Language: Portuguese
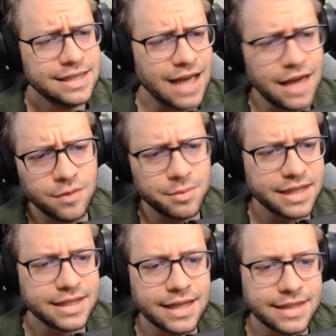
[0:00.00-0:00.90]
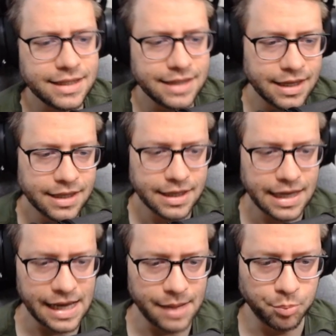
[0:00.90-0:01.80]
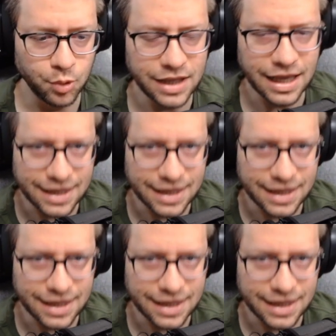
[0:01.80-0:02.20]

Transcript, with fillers: E aí vamos tentar entender é, por que,